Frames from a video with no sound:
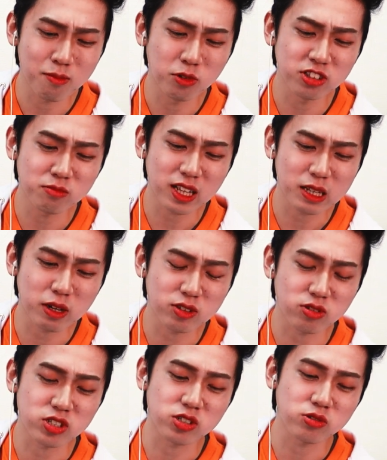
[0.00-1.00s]
あ
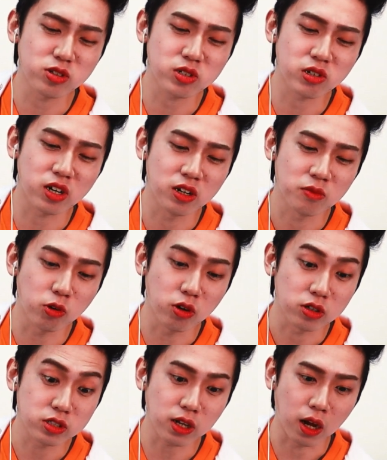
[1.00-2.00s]
モノマネバトルしようよ。お
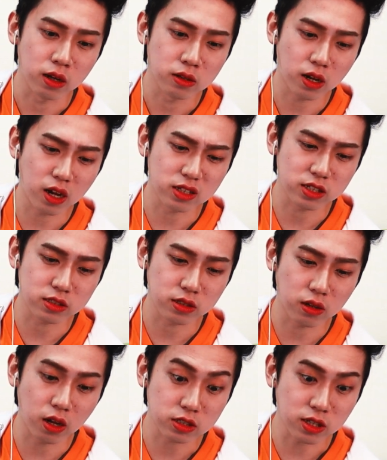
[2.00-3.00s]
来たあ
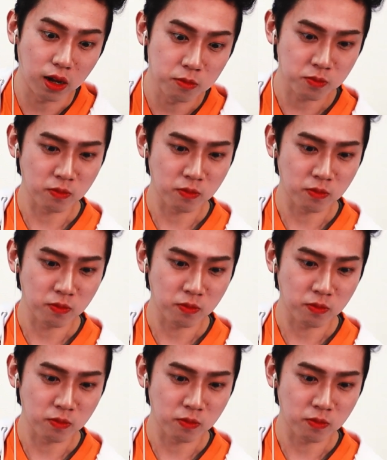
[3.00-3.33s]
あ来た。